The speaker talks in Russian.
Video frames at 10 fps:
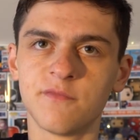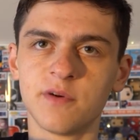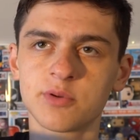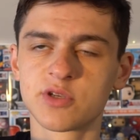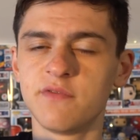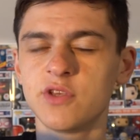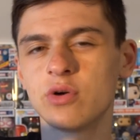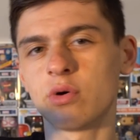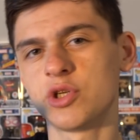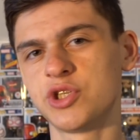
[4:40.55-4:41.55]
выпуска
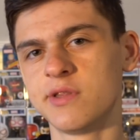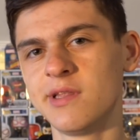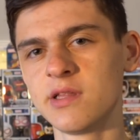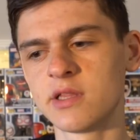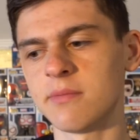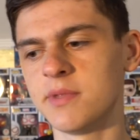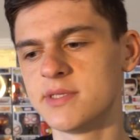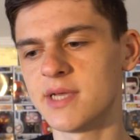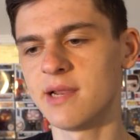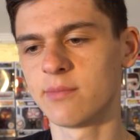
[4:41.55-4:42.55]
видео очень длинный, там
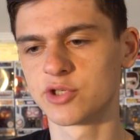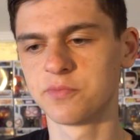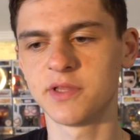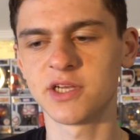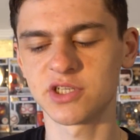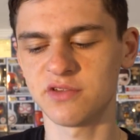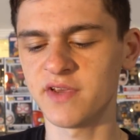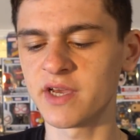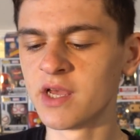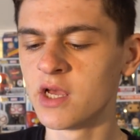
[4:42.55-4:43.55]
недели, может быть, даже
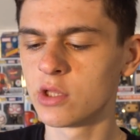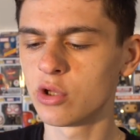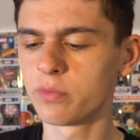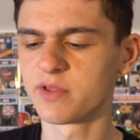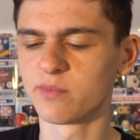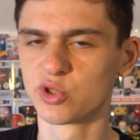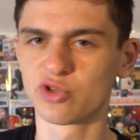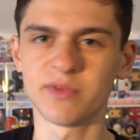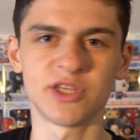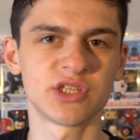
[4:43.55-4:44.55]
две, но потому
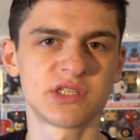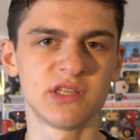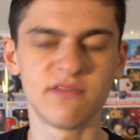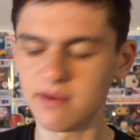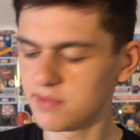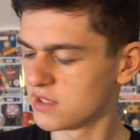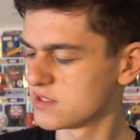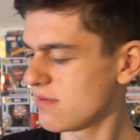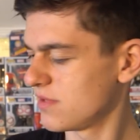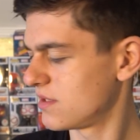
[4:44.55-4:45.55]
что у меня сейчас нет времени,
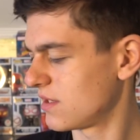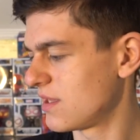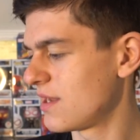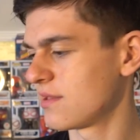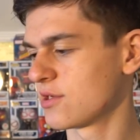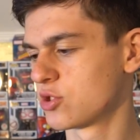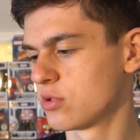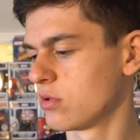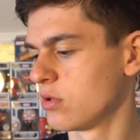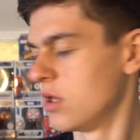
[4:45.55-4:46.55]
экзамены и так далее, так
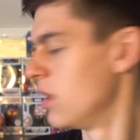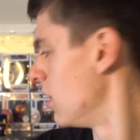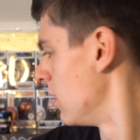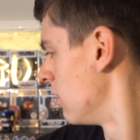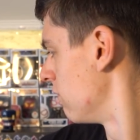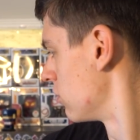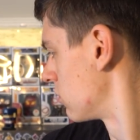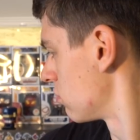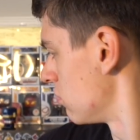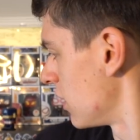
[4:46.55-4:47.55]
что
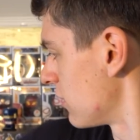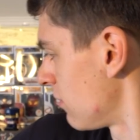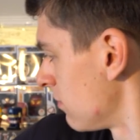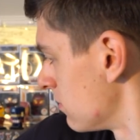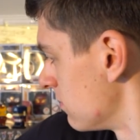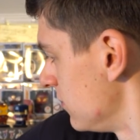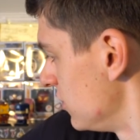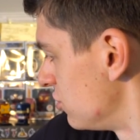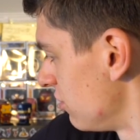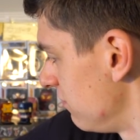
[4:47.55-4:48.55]
вот у меня там
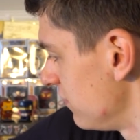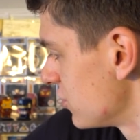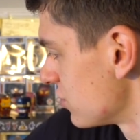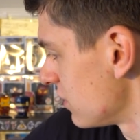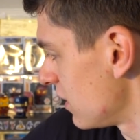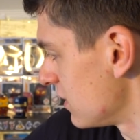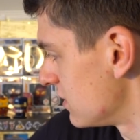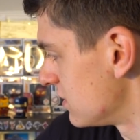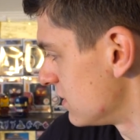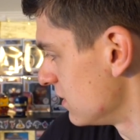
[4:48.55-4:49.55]
еще и Vision
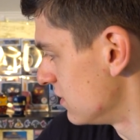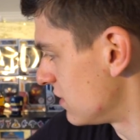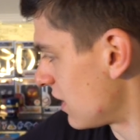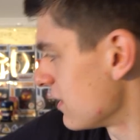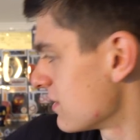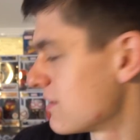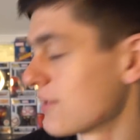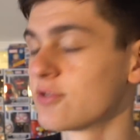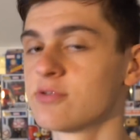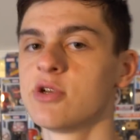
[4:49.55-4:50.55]
есть, и Танос,
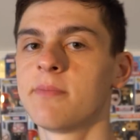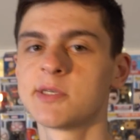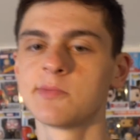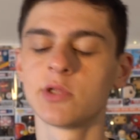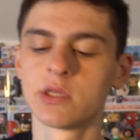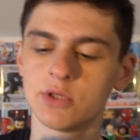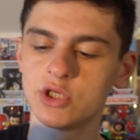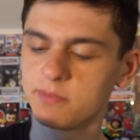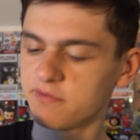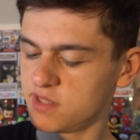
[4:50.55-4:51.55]
так что все посмотрим
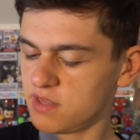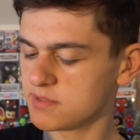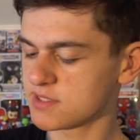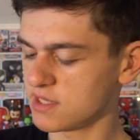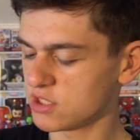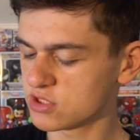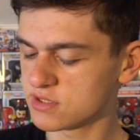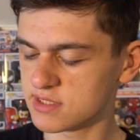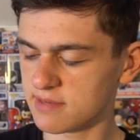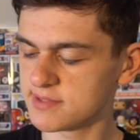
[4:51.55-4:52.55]
еще по войне
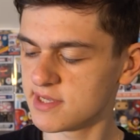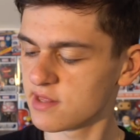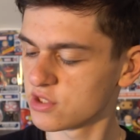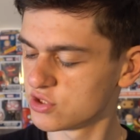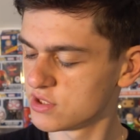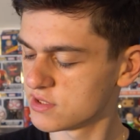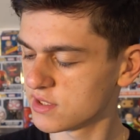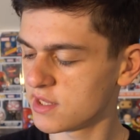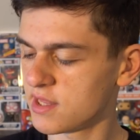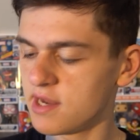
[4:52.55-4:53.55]
бесконечности, обязательно ждите
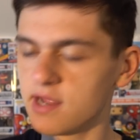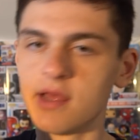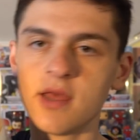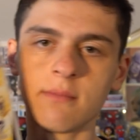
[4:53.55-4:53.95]
на канале.